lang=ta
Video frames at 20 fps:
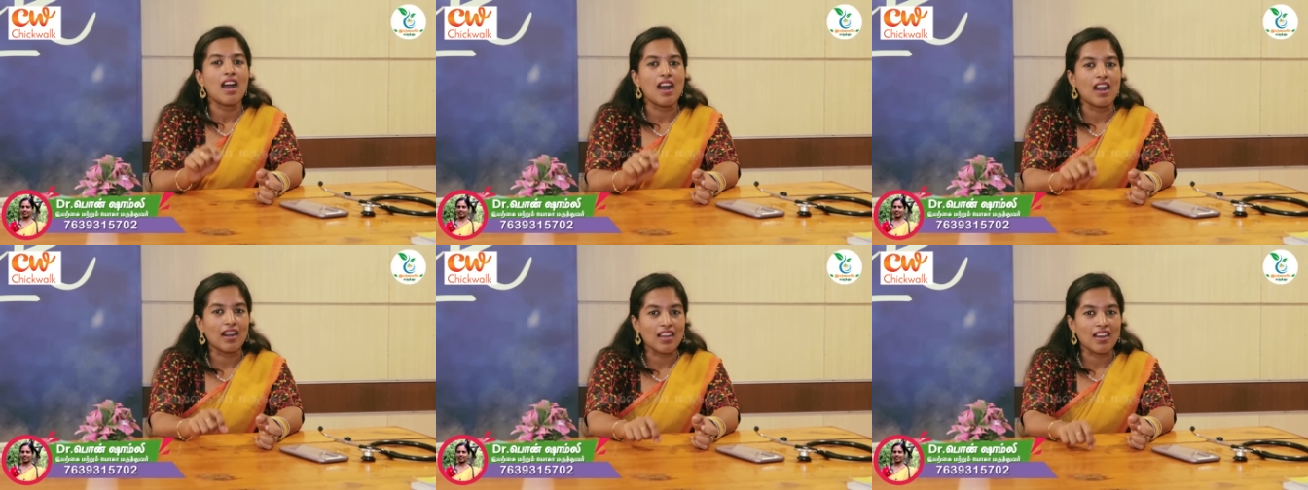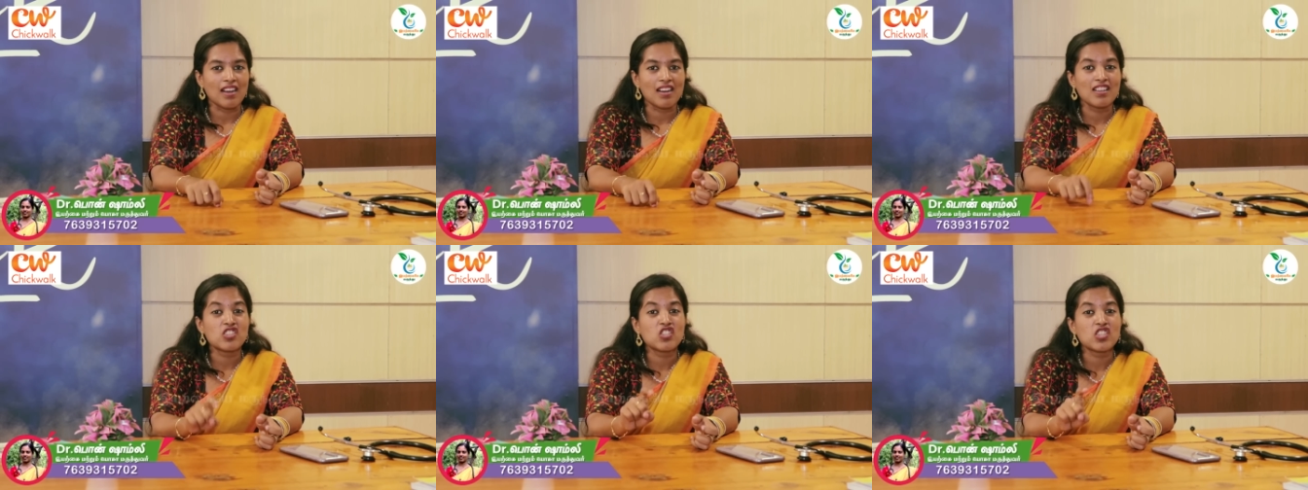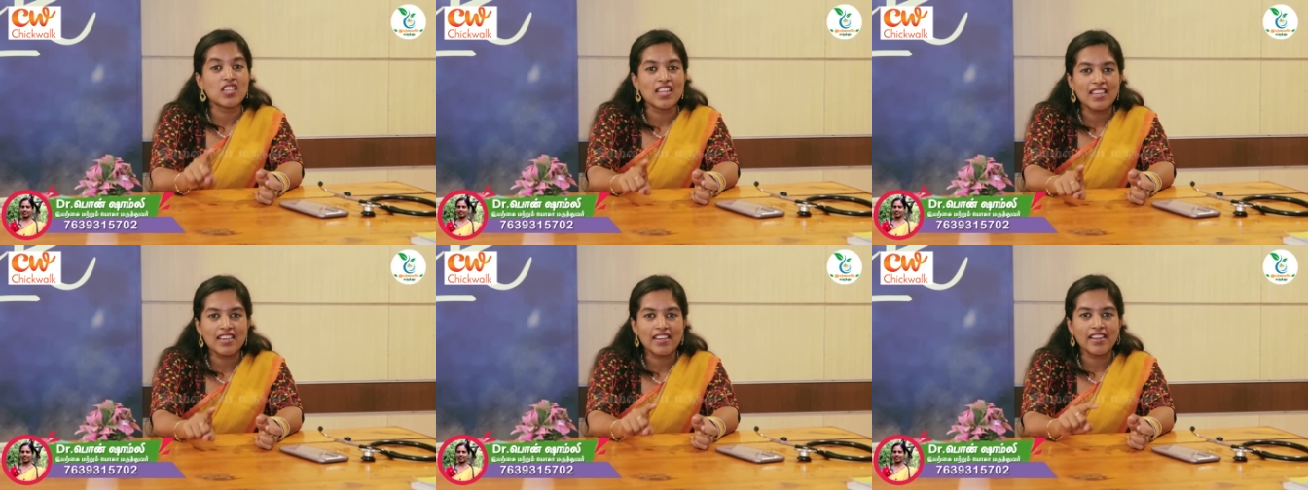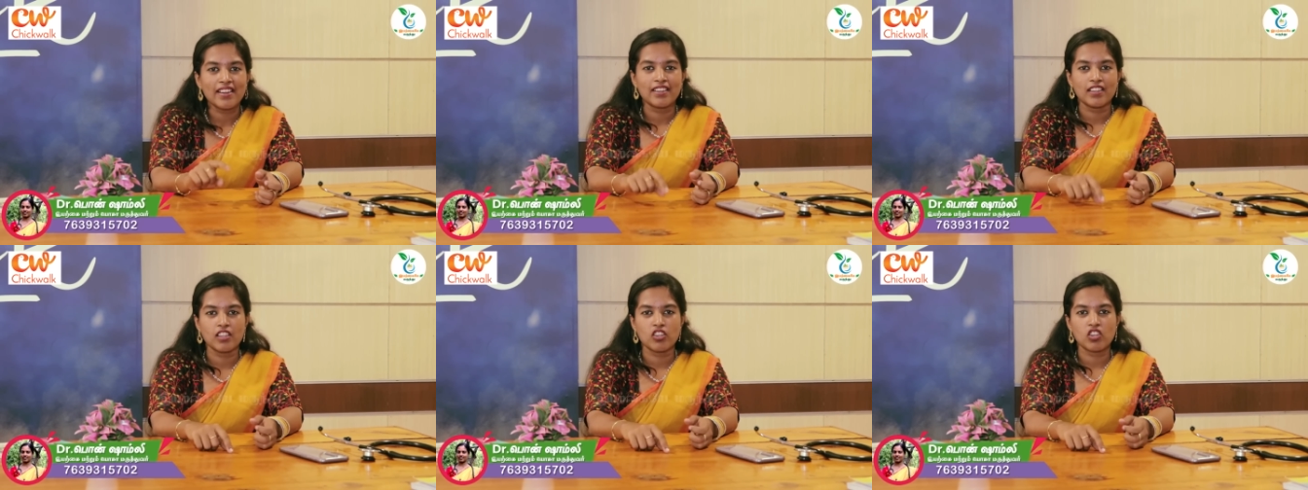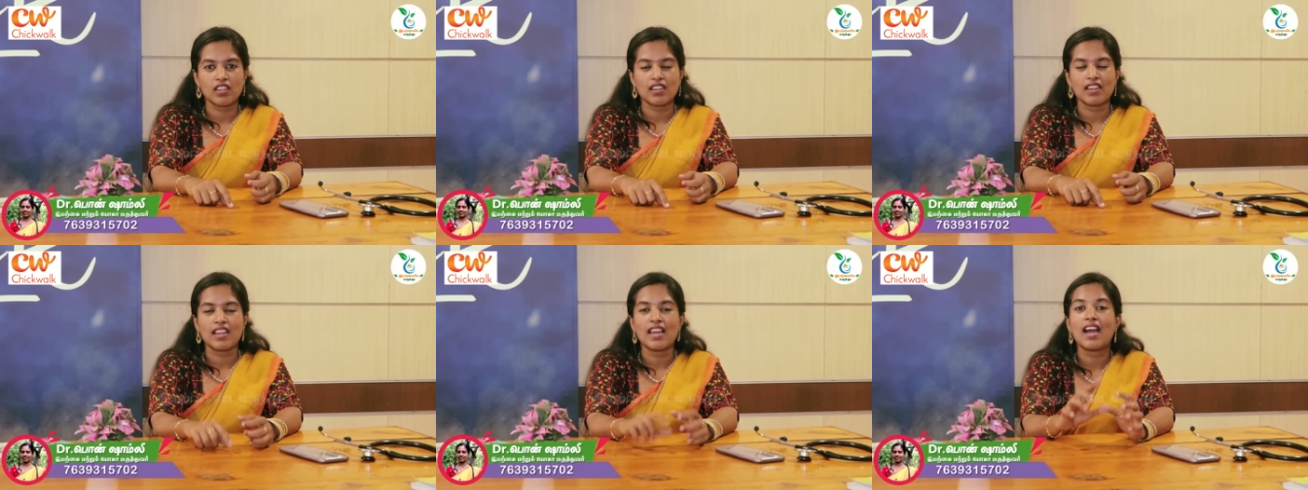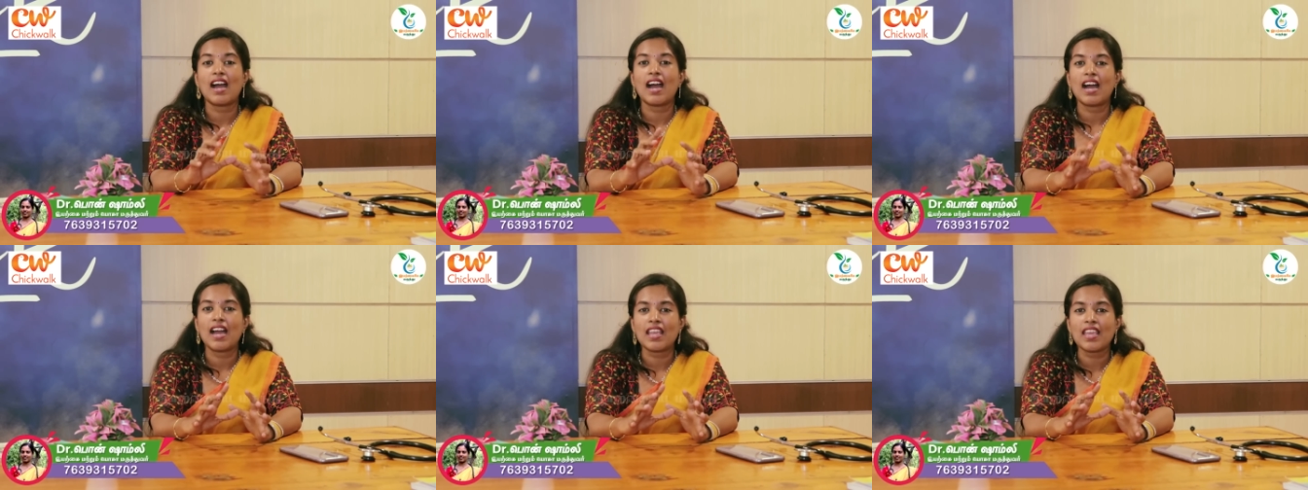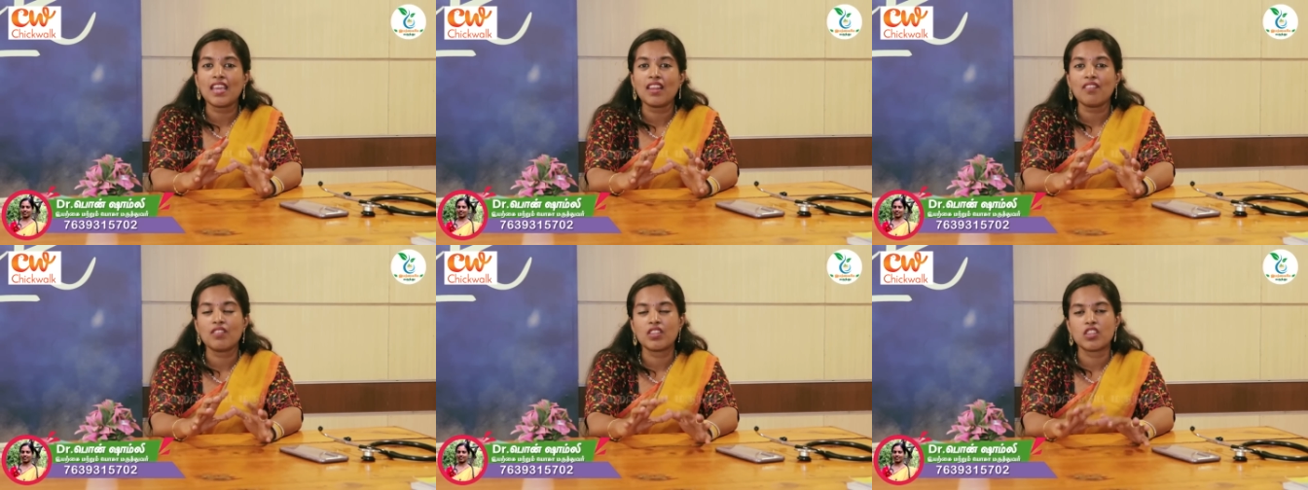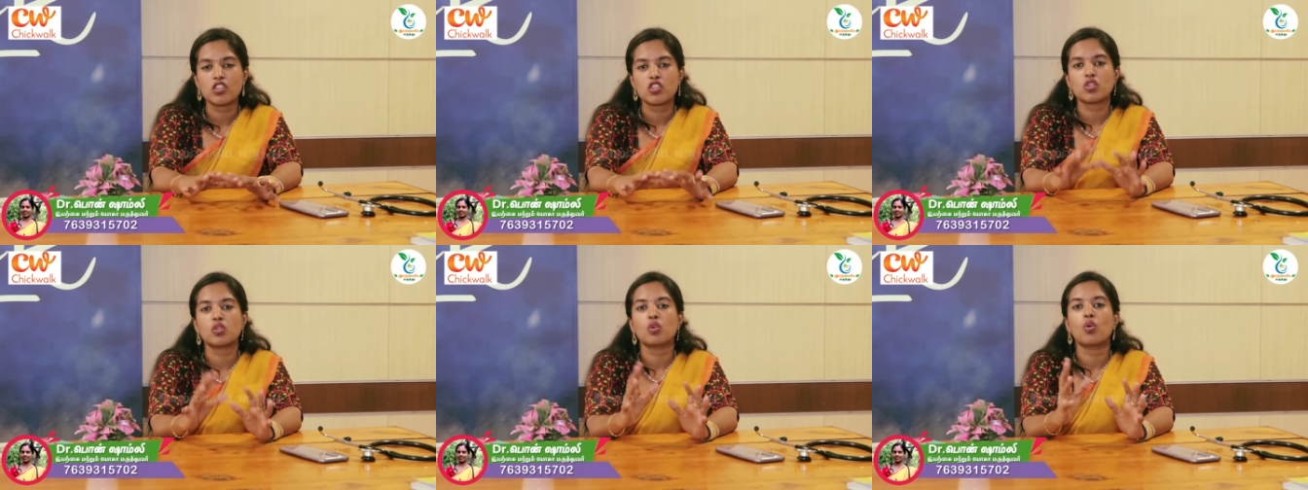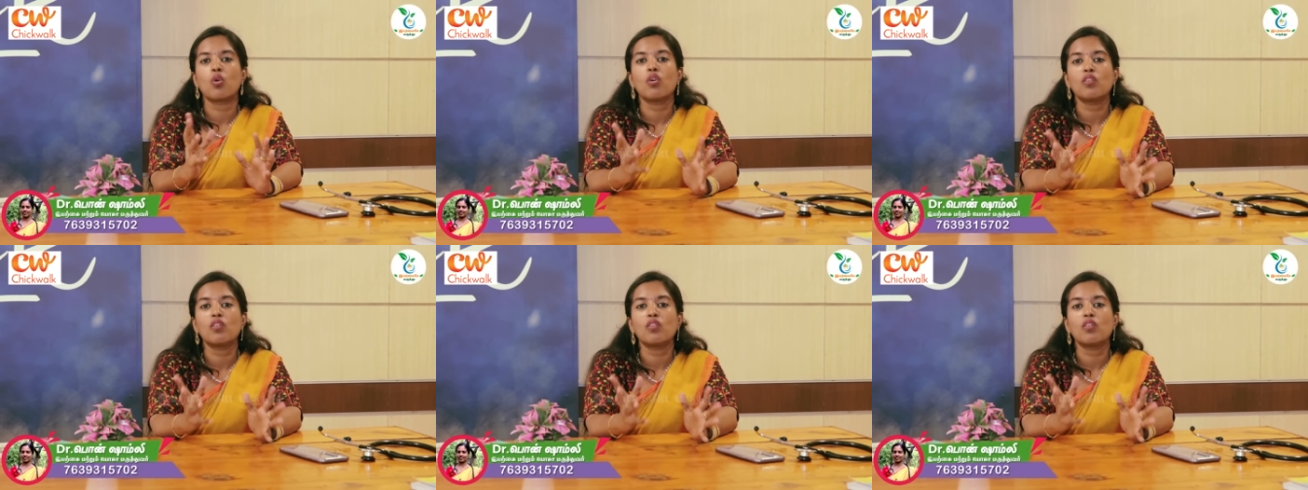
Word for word: ஆனால் சில கண்டிஷனில் அயன் வந்துட்டு